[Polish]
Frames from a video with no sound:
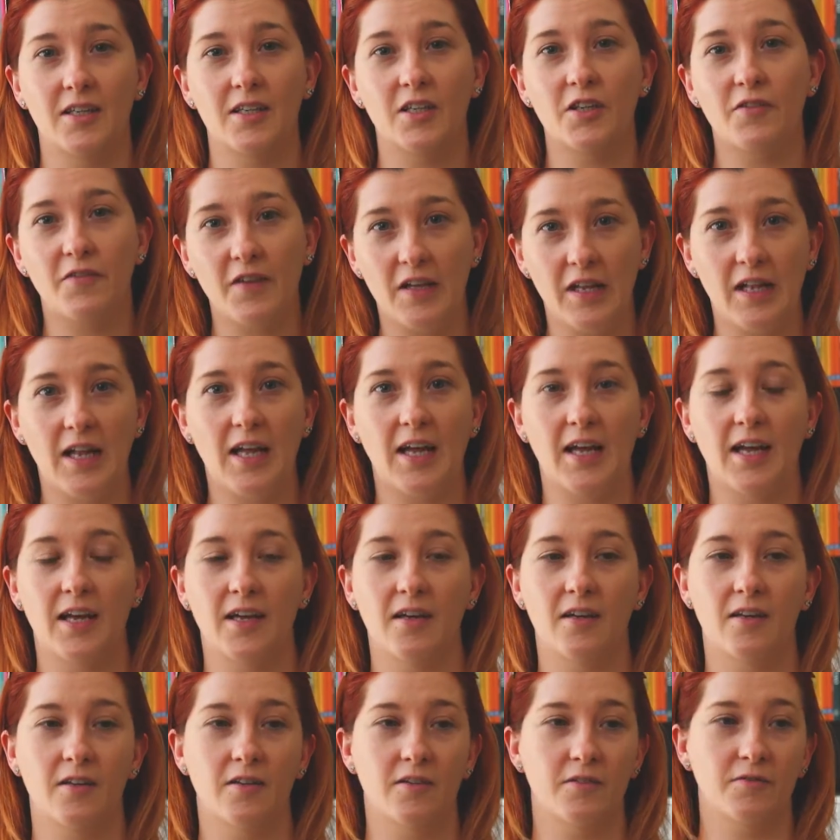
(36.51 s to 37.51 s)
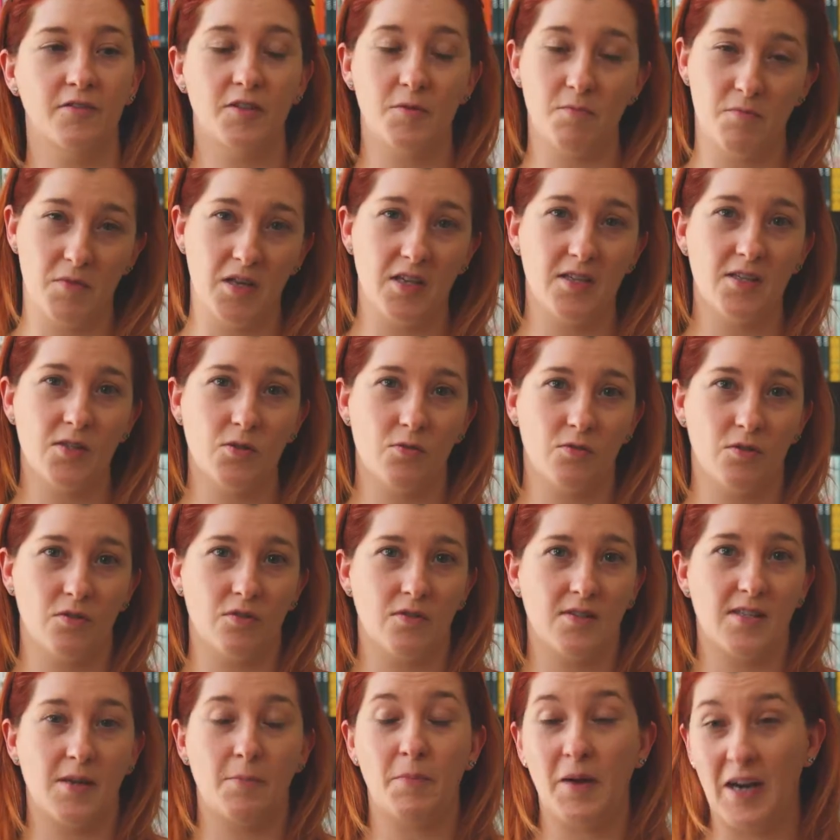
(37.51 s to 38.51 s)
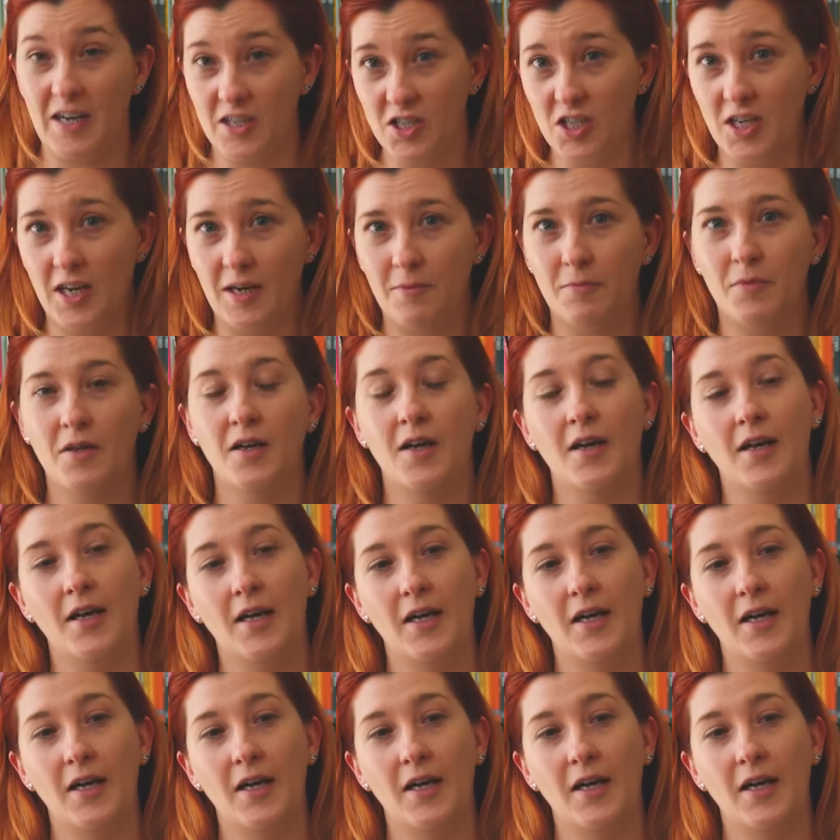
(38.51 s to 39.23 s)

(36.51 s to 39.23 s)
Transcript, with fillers: chwile w tym miejscu, no to zapraszam,